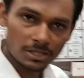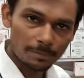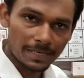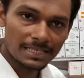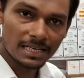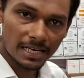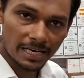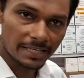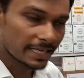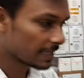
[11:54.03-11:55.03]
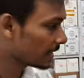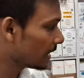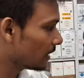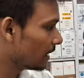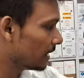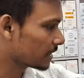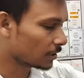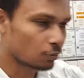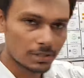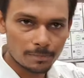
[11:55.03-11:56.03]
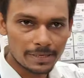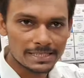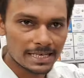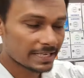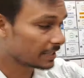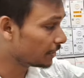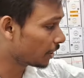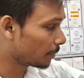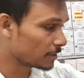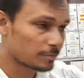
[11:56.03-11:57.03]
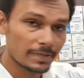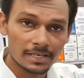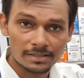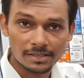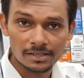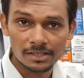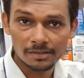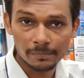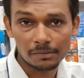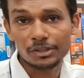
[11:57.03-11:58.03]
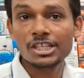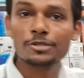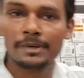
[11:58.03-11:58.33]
थोड़ा सा प्राइस हाई आएगा इसका थोड़ा सा प्राइस आएगा ये ट्रिपल स्पीकर है सर मतलब okay. मतलब